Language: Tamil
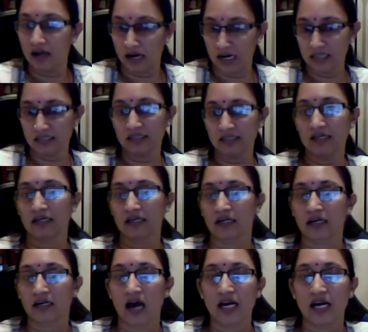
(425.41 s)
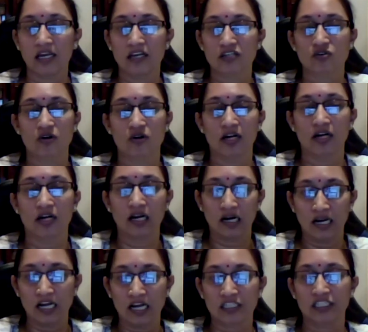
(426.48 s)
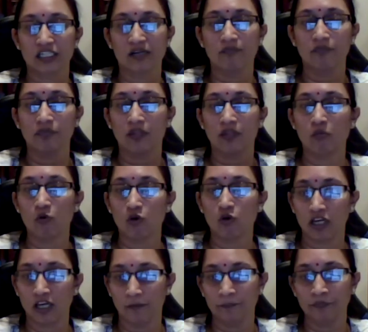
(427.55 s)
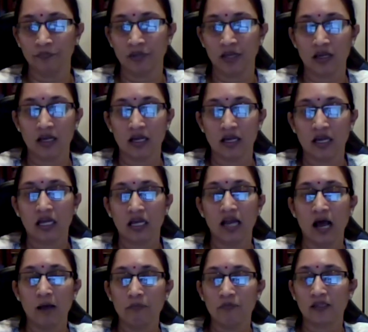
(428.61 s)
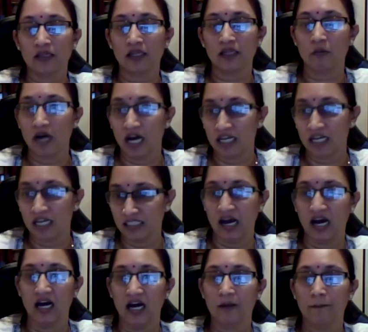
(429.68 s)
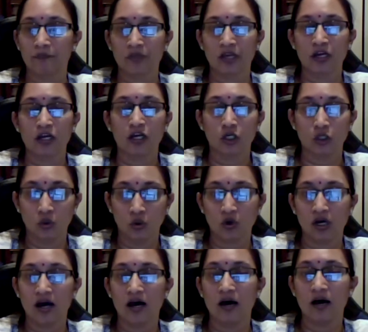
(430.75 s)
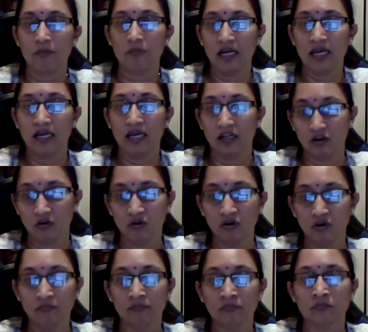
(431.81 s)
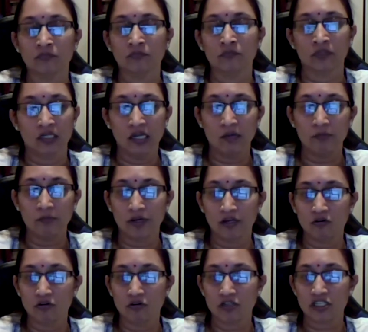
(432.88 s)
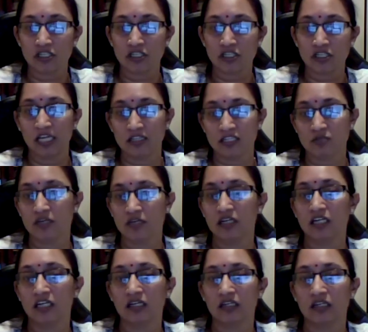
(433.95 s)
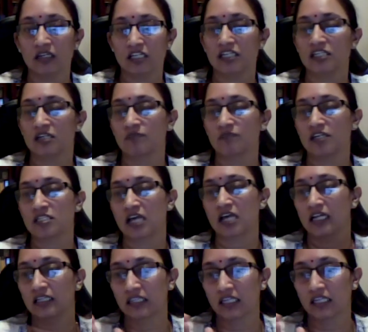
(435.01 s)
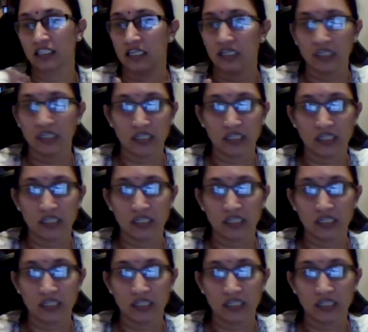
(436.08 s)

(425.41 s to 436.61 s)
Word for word: அடுத்த காரிக்கைய சொல்றார் லட்சியம் ந முக்கியம் நாப்பியத்திர பாதகா யோகா பலேனனோ ந பிரயோஜனமே தஸ்மின்னு ந சப்த ஸ்கலத்கதிகி